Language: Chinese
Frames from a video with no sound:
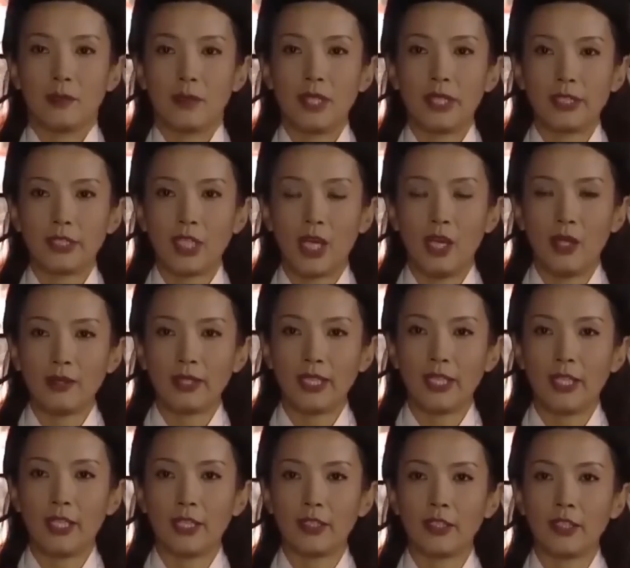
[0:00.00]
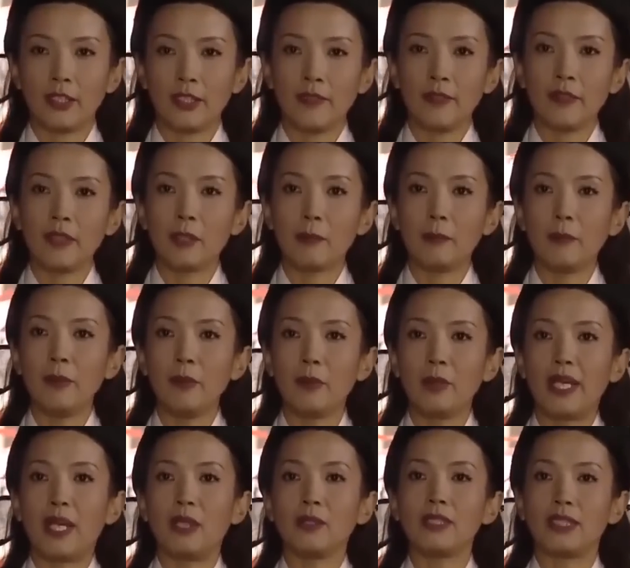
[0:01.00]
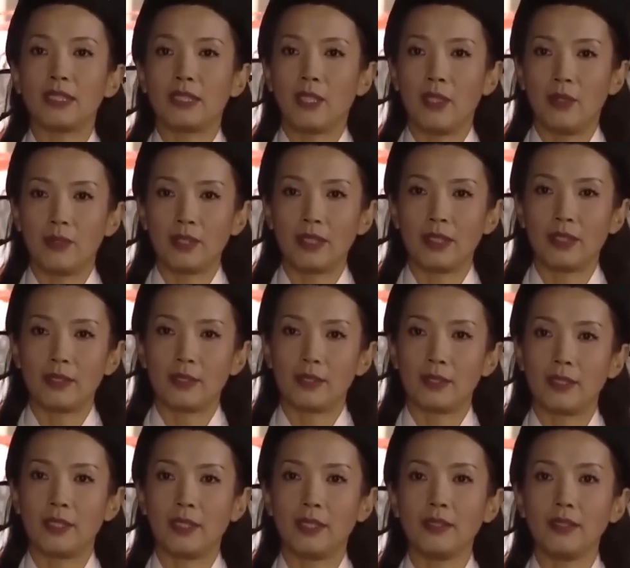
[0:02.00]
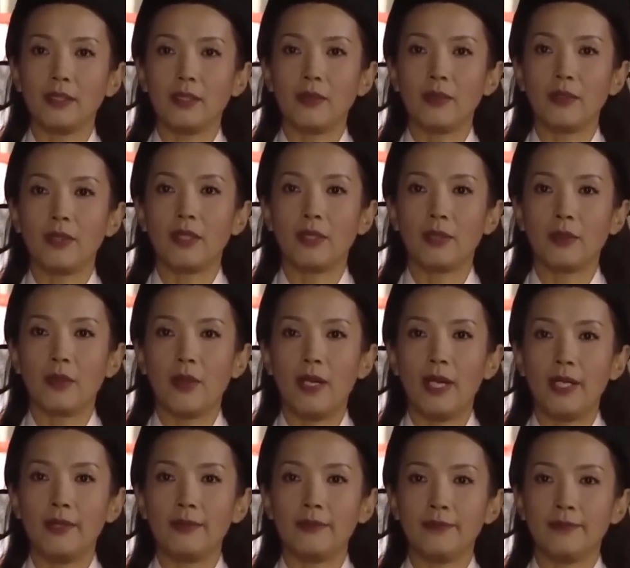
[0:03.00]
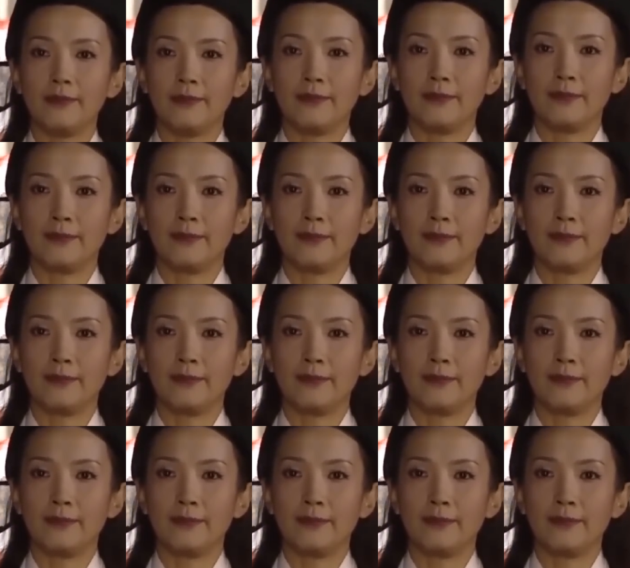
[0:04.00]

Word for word: 你不认朝廷是因为你不了解朝廷，情有可原。